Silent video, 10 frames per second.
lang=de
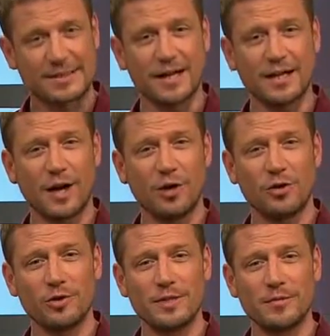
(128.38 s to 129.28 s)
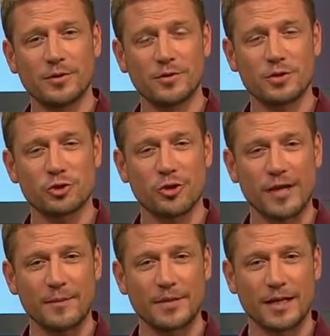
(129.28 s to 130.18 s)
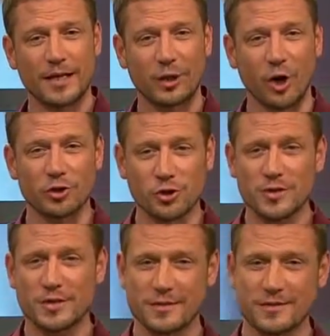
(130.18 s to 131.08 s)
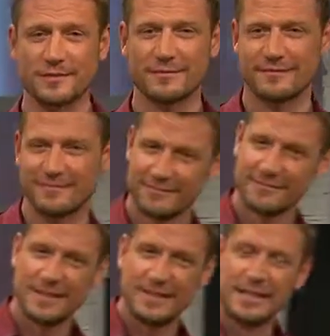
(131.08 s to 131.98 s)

Danke auch und liebe Grüße, schönen Nachmittag Ihnen noch. Tschüss. Danke ebenfalls, tschüss.